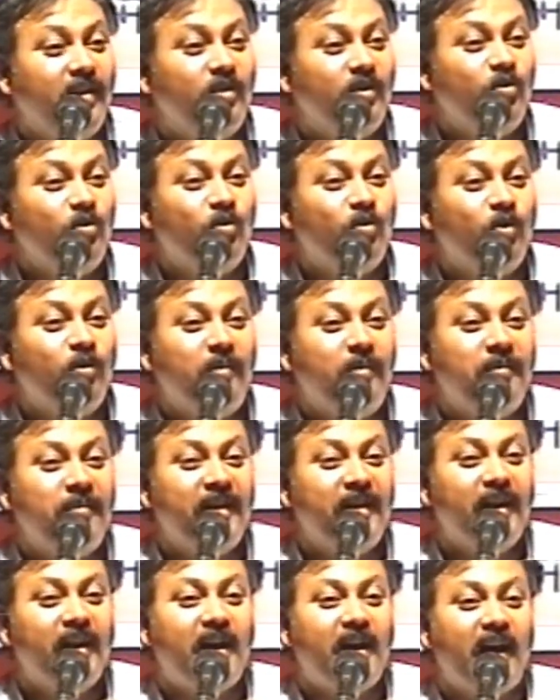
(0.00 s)
ग्लूकोमा
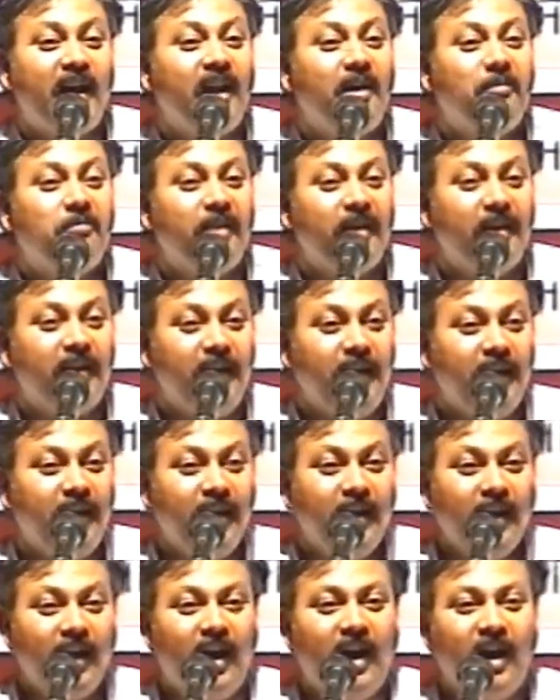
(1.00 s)
माने काला पानी
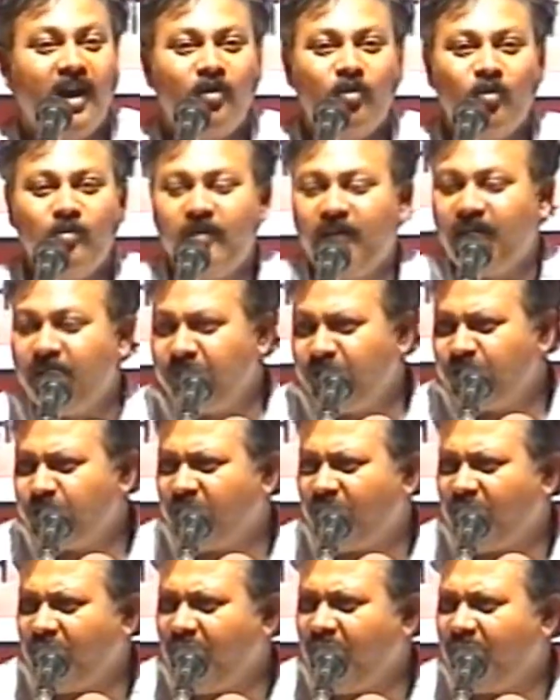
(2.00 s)
आंखों में
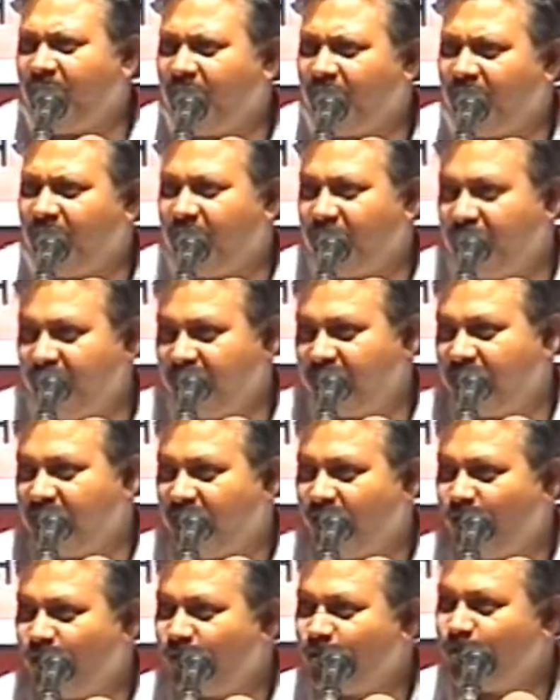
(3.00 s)
हमेशा काला काला दिखता
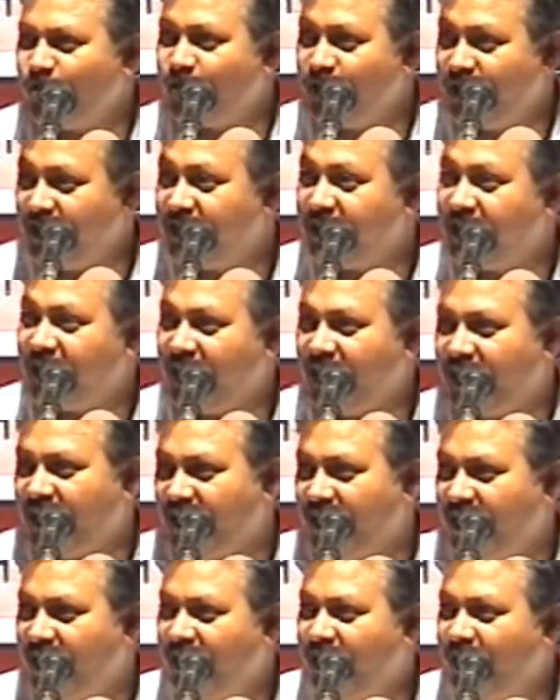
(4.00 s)
है और कुछ दिखता ही नहीं